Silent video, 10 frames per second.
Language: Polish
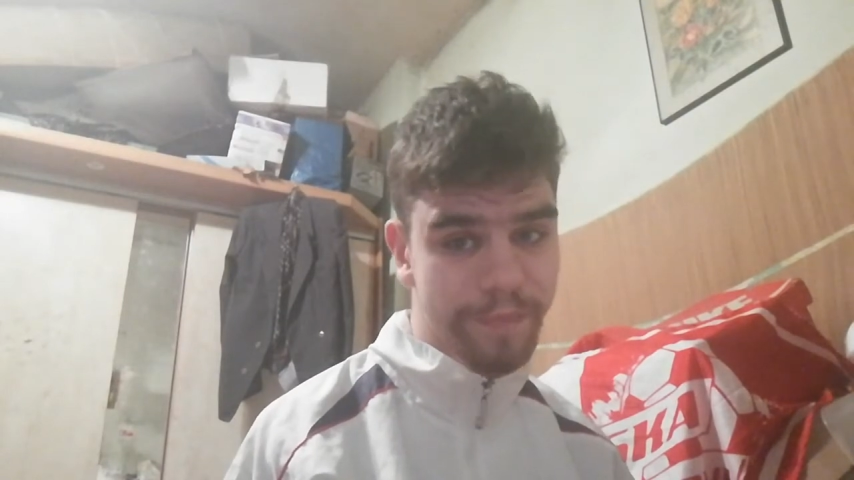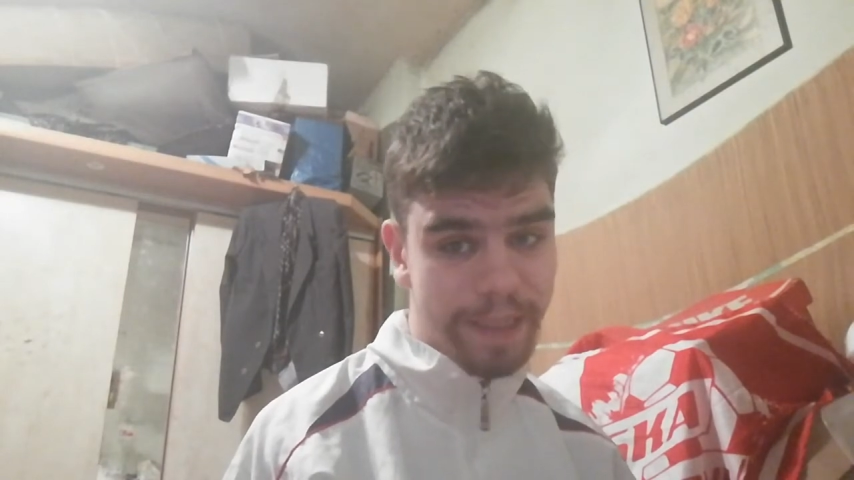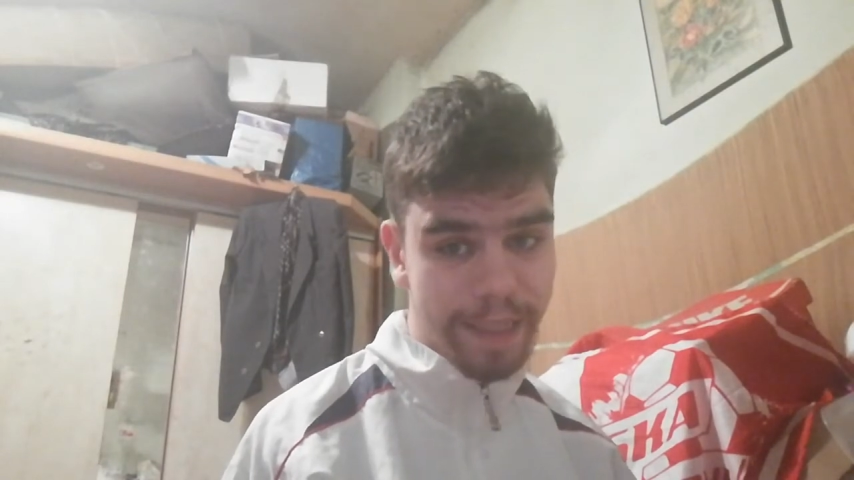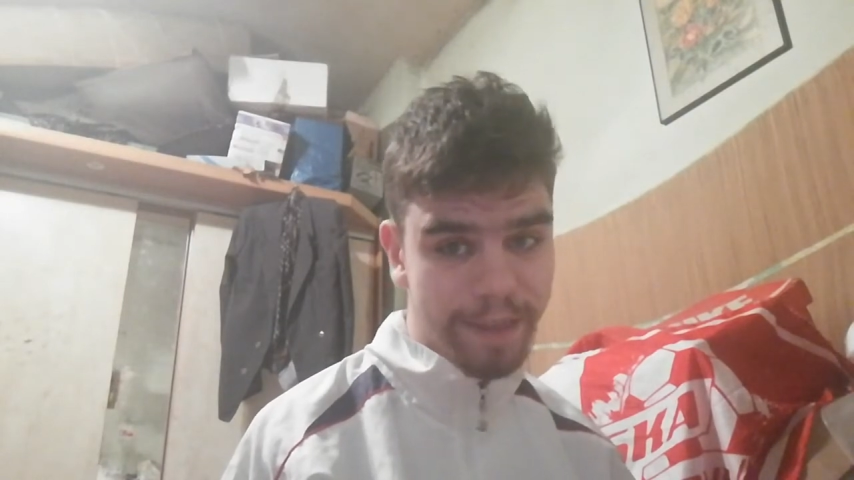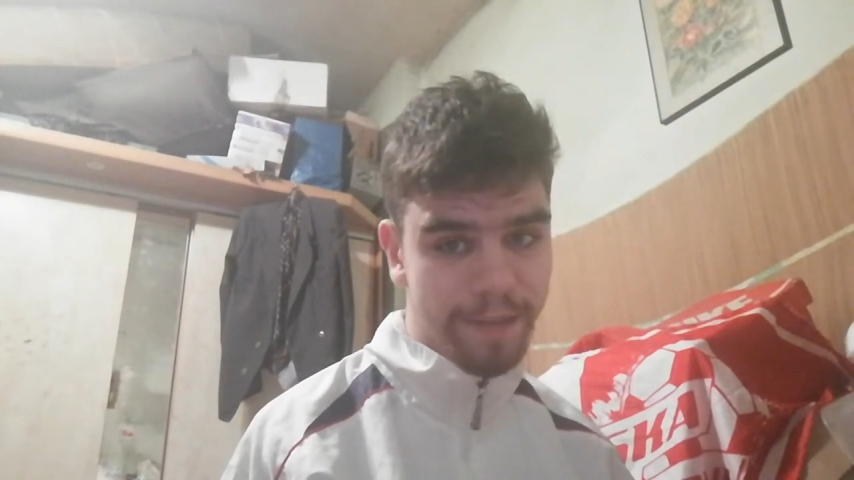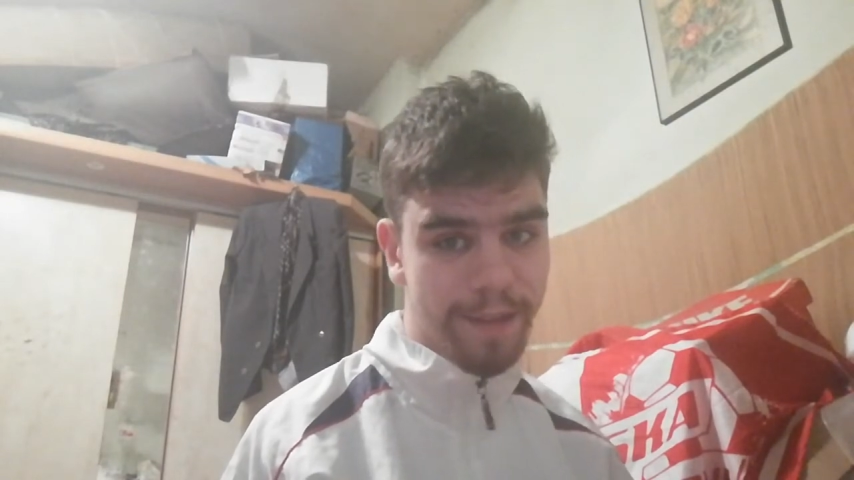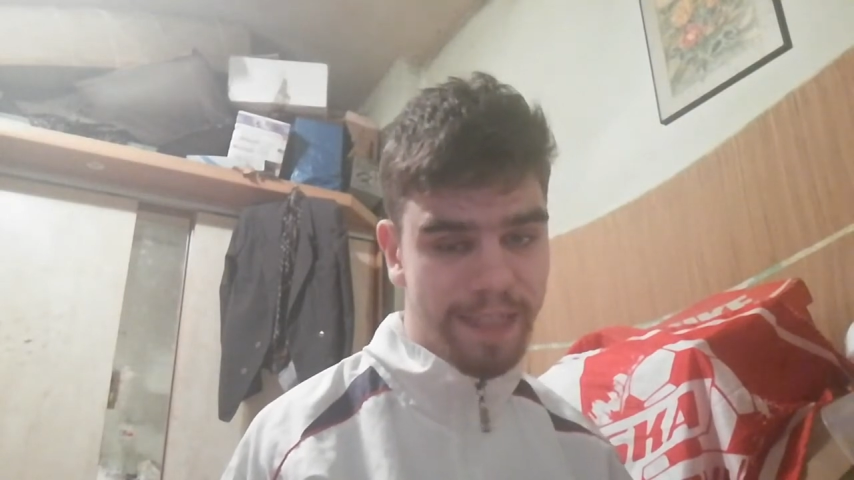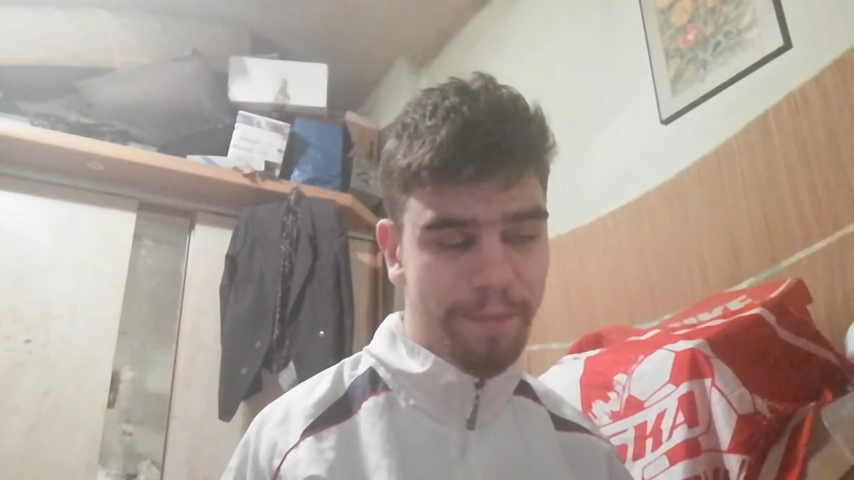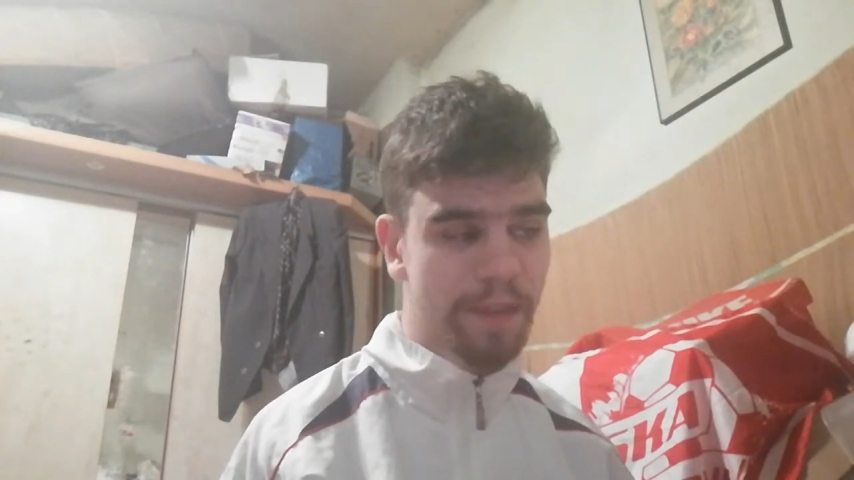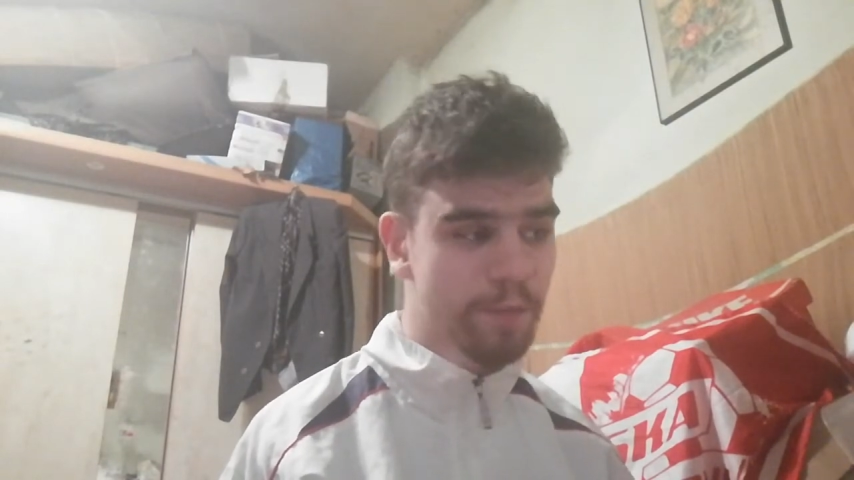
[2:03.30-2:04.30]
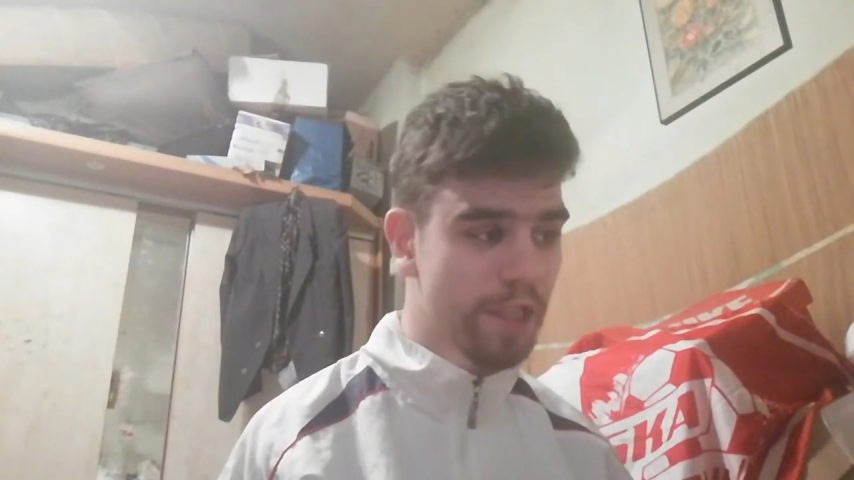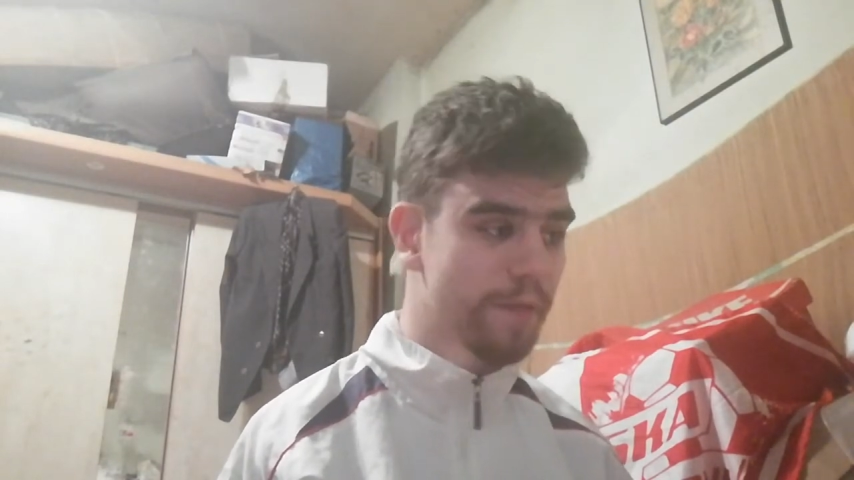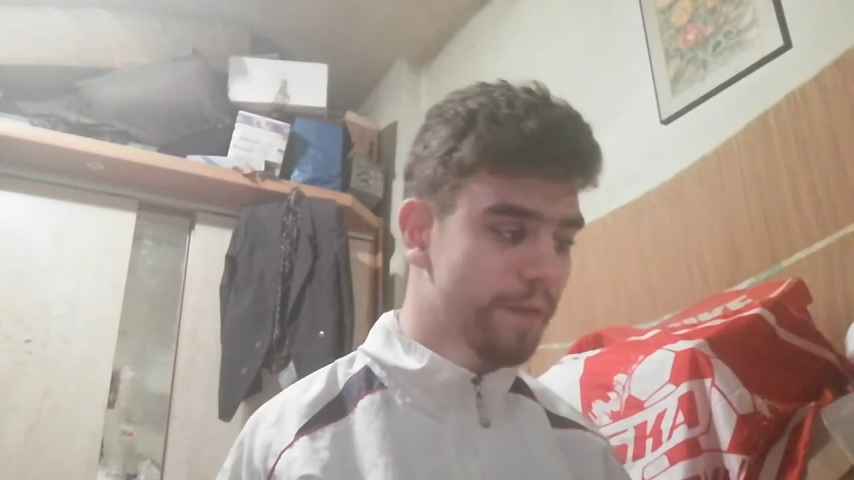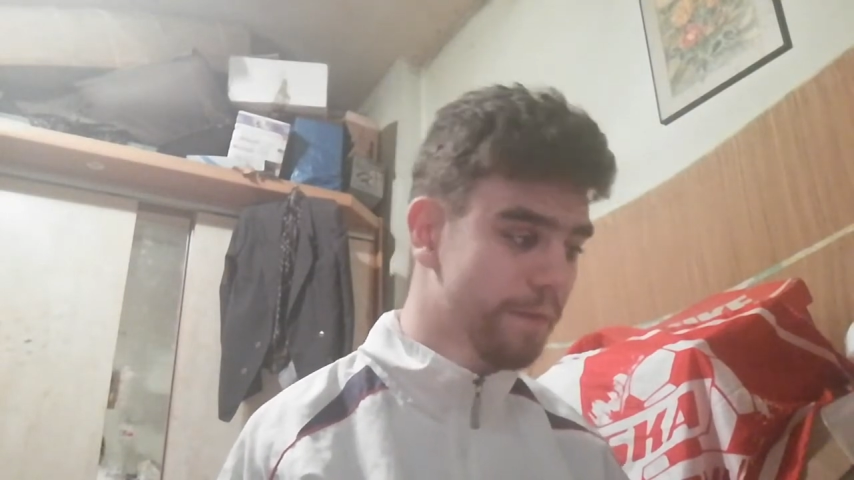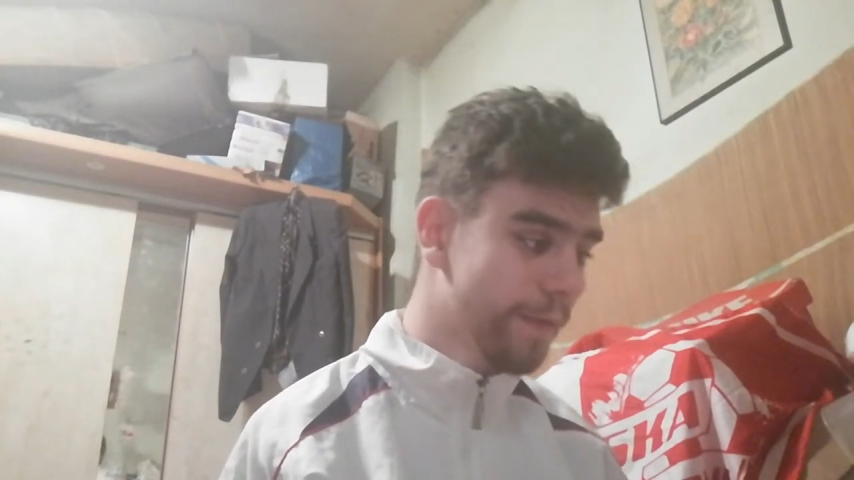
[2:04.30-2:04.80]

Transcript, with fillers: Tak, chcę mieć przerwę